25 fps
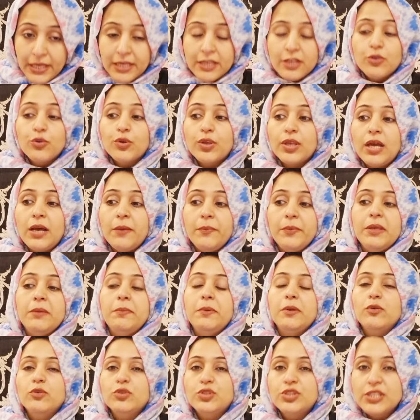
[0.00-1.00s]
क्योंकि हमने अभी
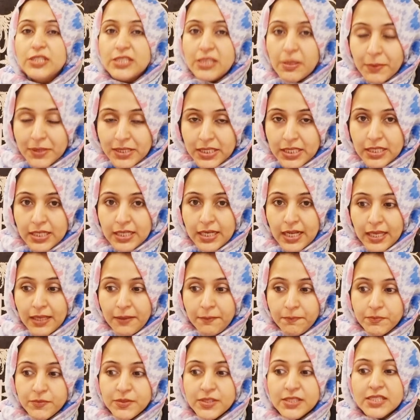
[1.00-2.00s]
कुछ चीज़ें पता कराई
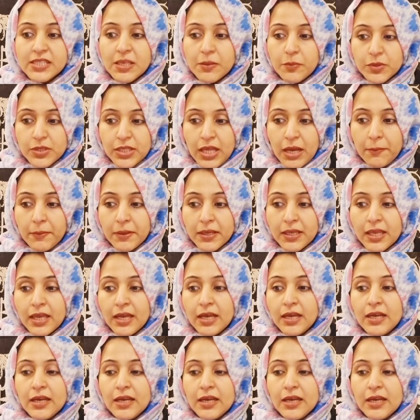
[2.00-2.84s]
जिसके मुताबिक